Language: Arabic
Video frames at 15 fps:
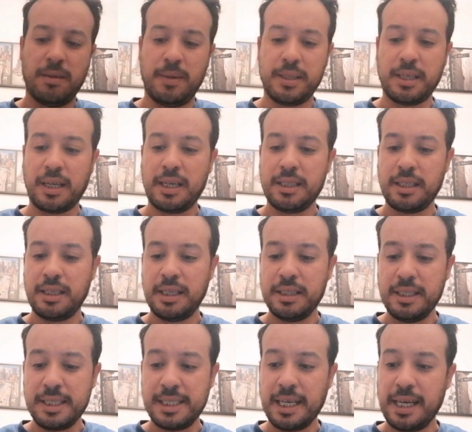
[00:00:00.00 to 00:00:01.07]
معناتها حتى
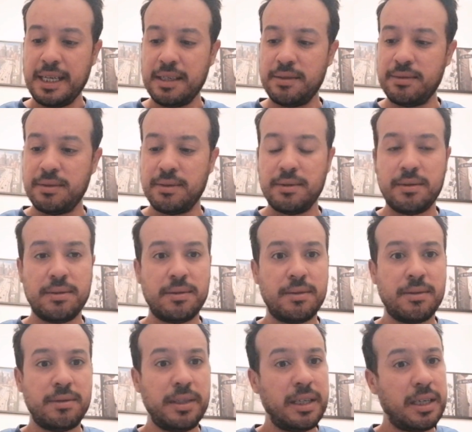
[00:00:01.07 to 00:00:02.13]
كديزاين
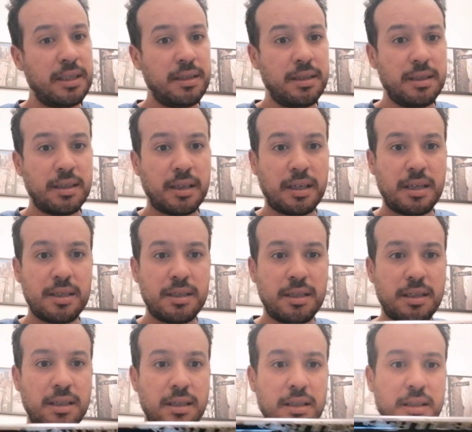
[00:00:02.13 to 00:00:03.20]
وواحد
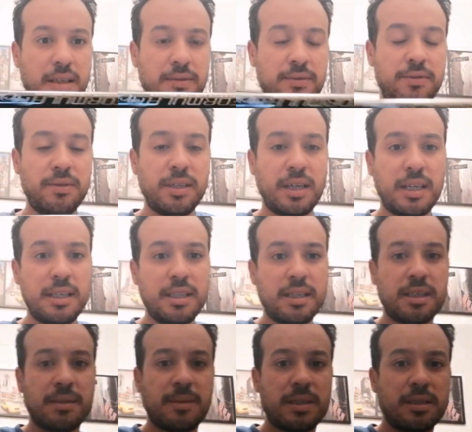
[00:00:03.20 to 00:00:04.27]
حاجة طحفونة على
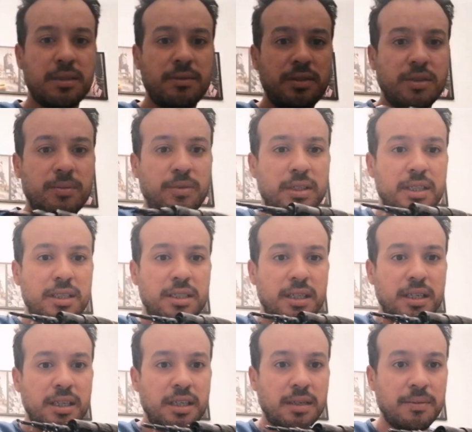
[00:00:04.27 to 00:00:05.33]
الاخر معناتها نودكم ولا
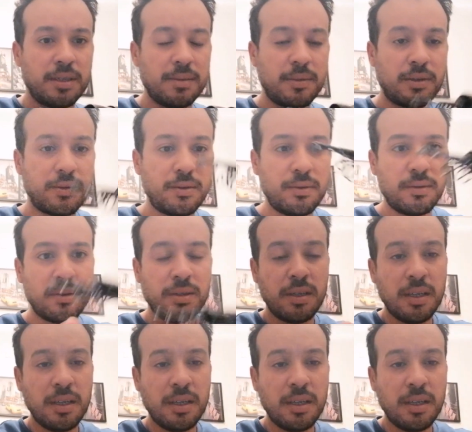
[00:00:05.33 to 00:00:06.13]
شهيكم كيما نقولو انا